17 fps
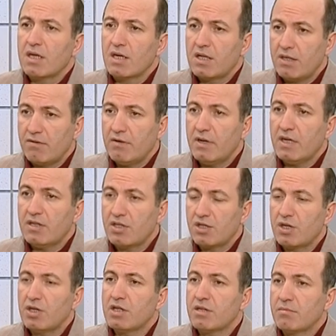
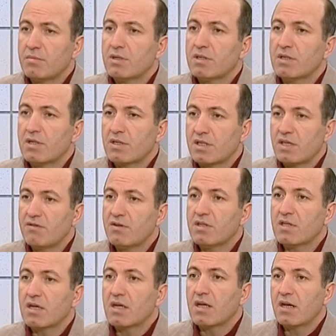являются членами
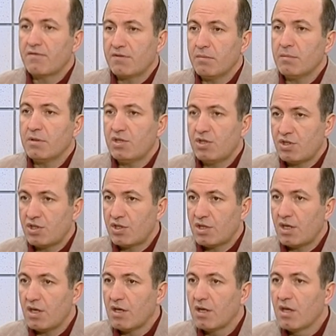Совета
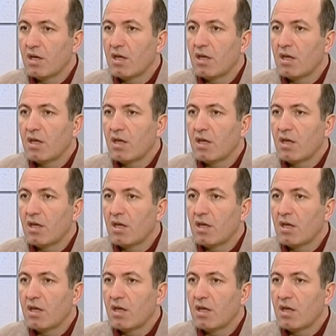автоматически –